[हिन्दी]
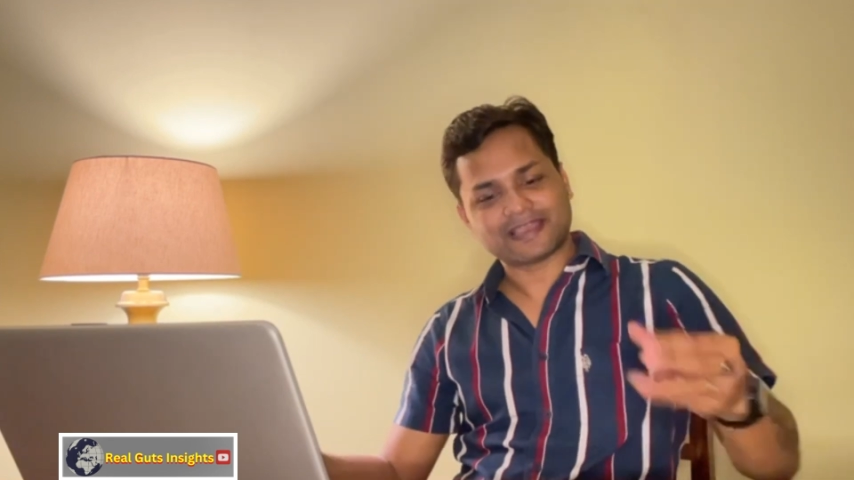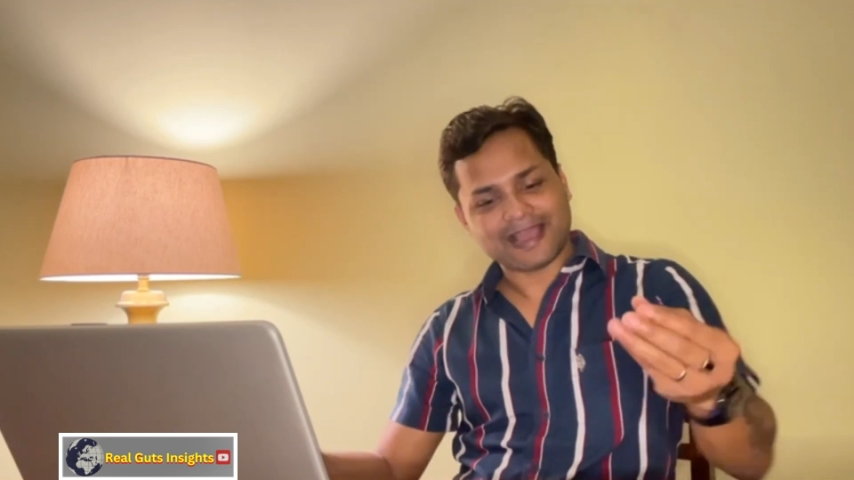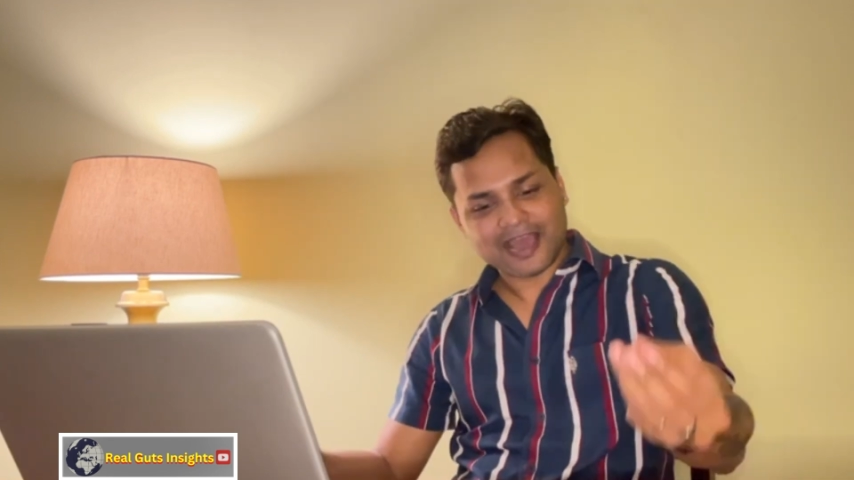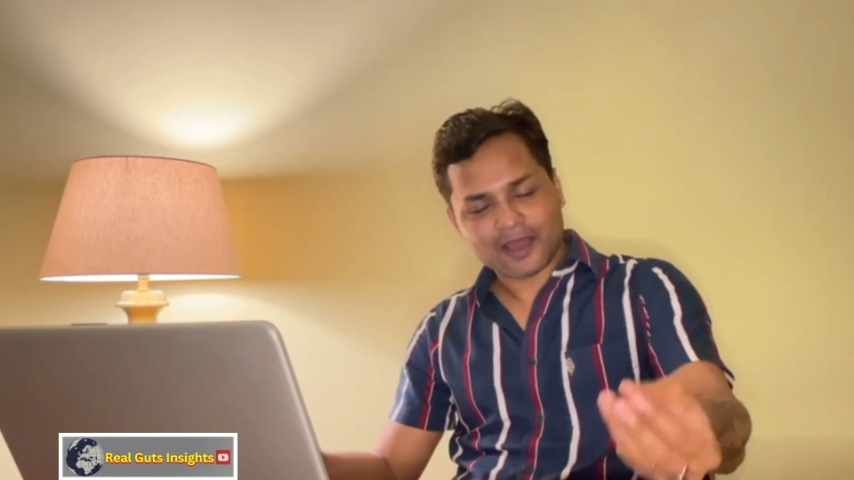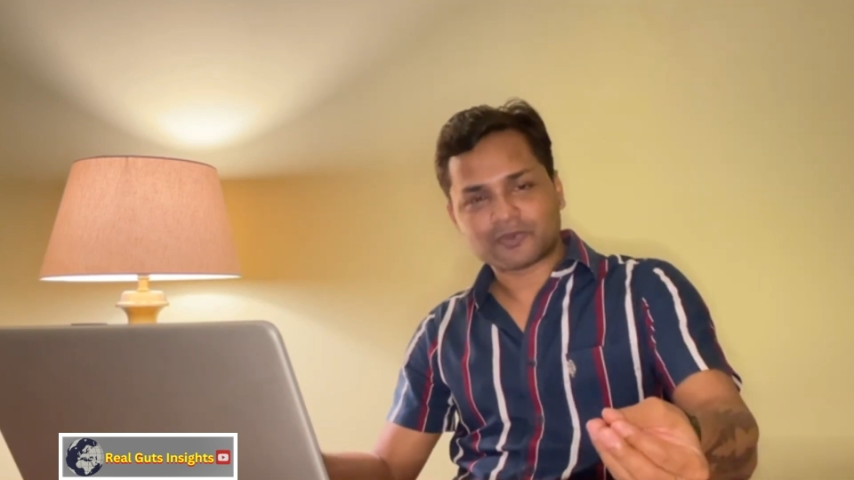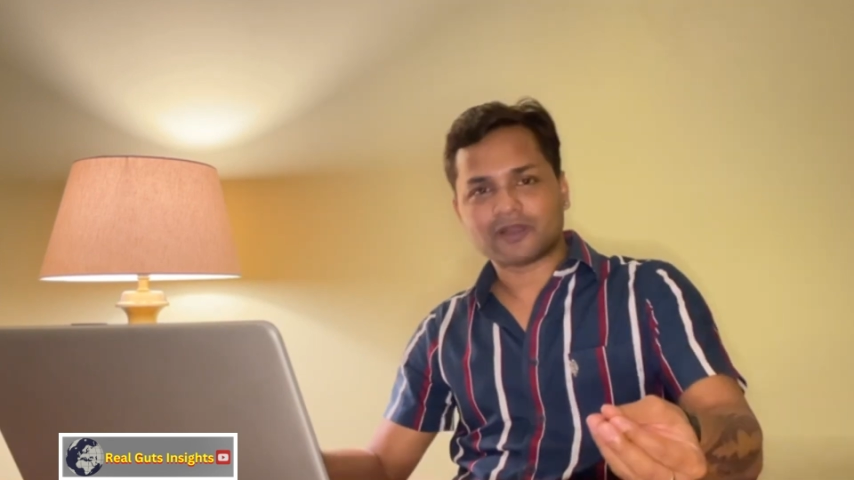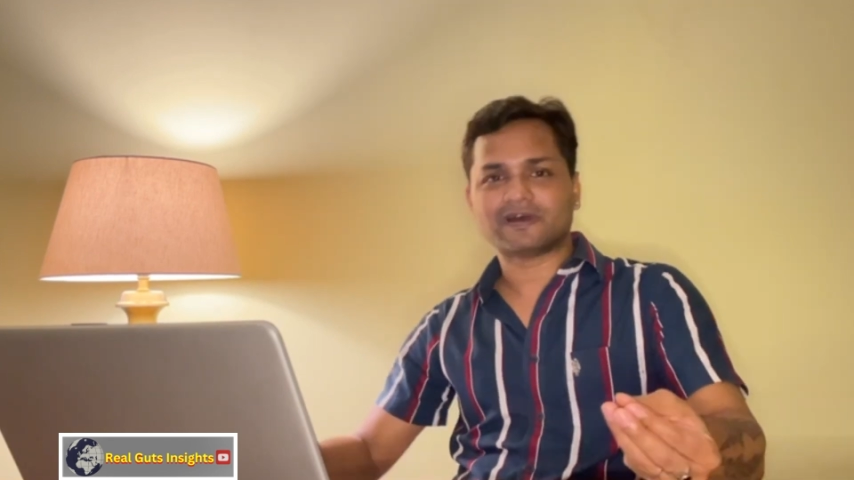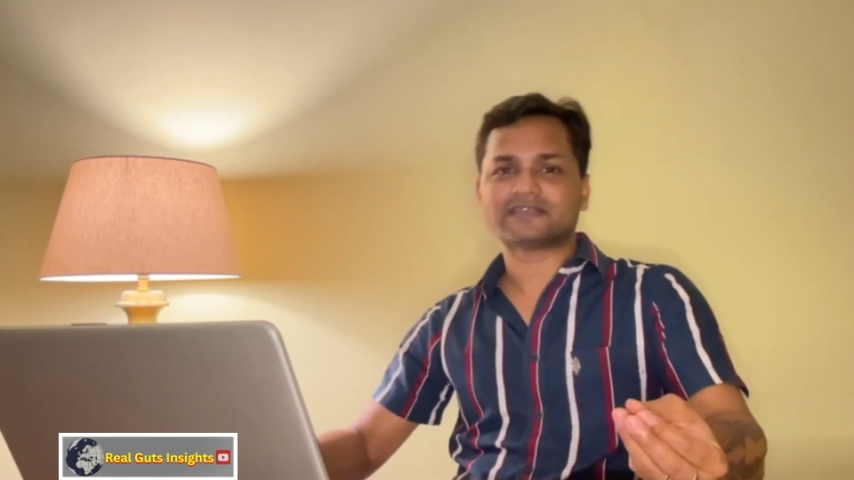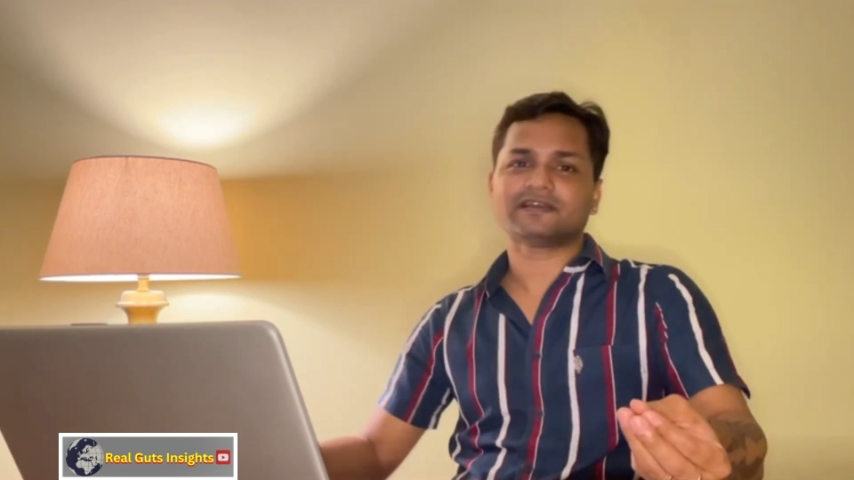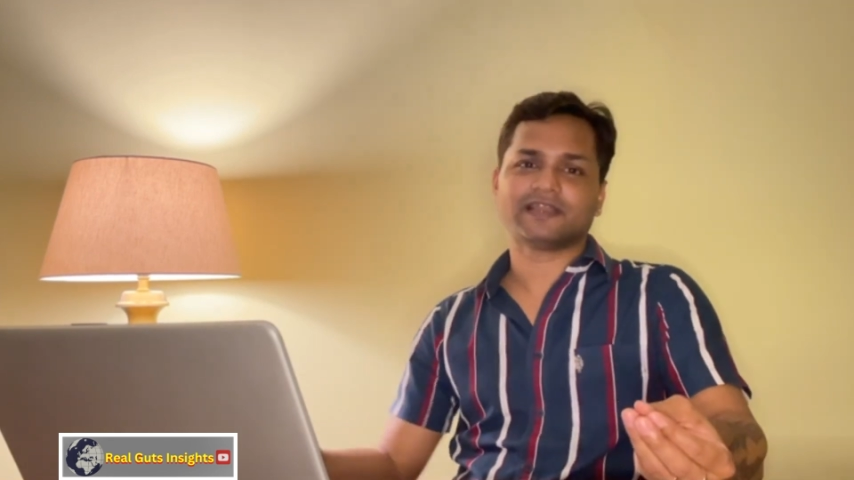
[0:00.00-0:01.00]
क्या आपका
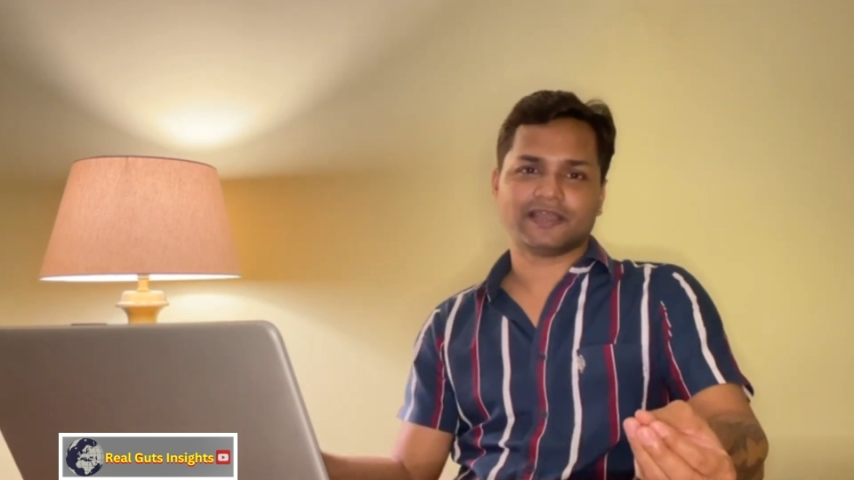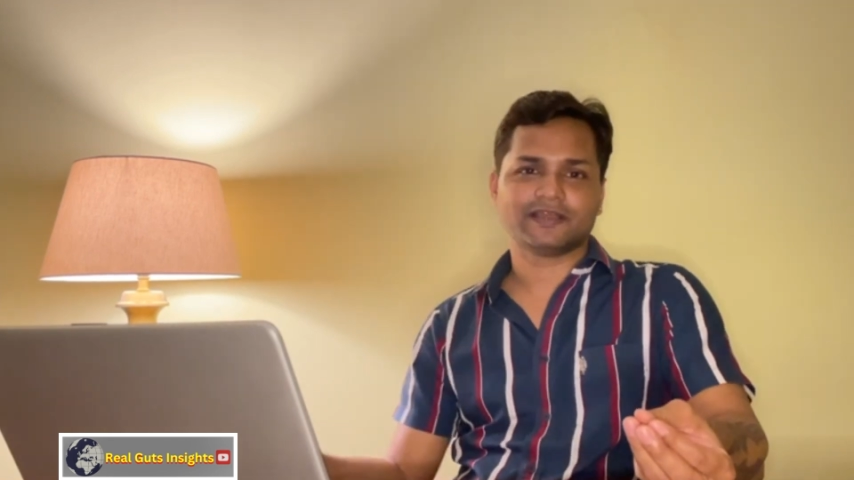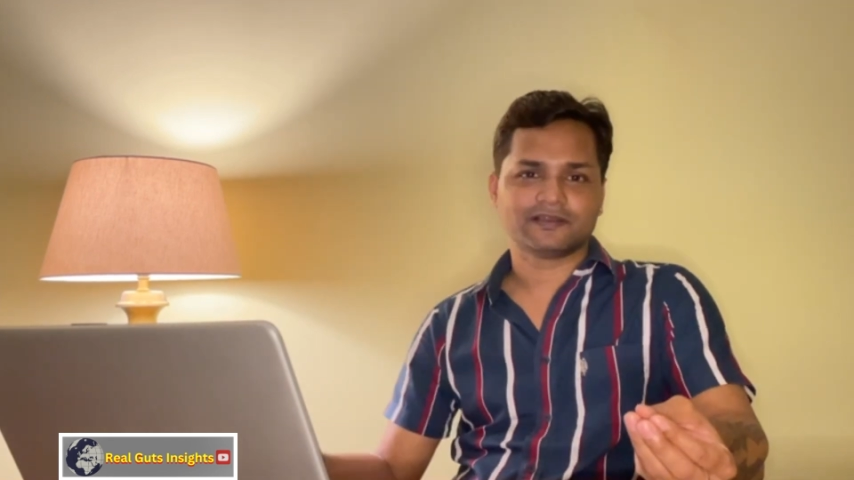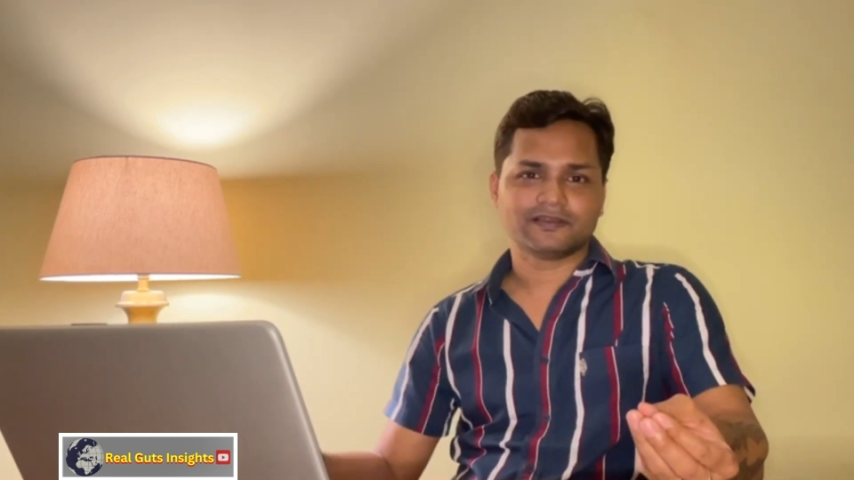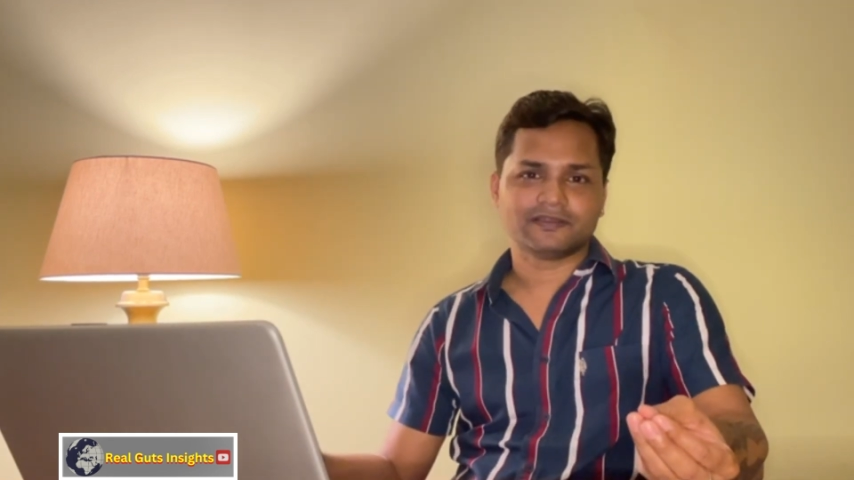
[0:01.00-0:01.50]
भाषण है